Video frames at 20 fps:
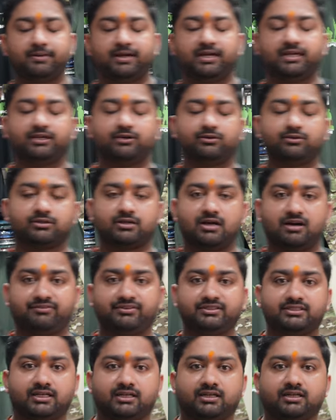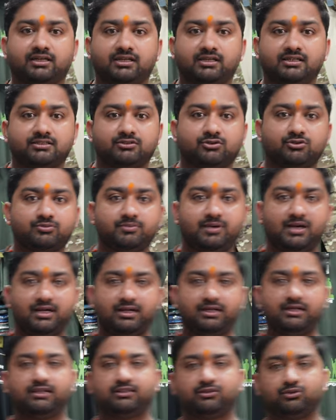में आई है और काफ़ी सारे कलर्स उसमें
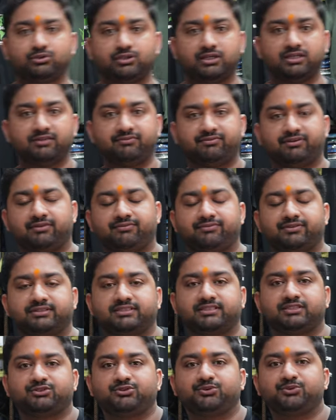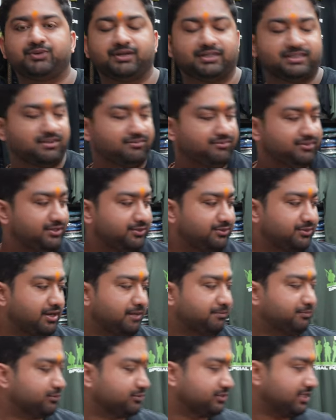आए हैं तो चलिए फटाफट से शुरू करते हैं वीडियो और
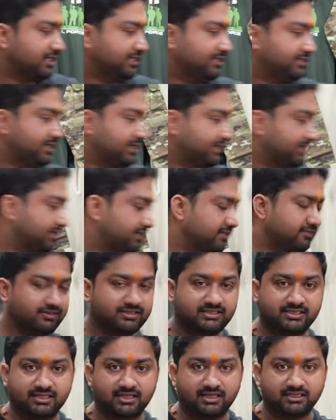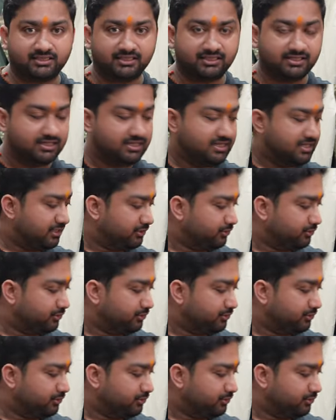आपको सारी टेक्टिकल वेस्ट दिखाते हैं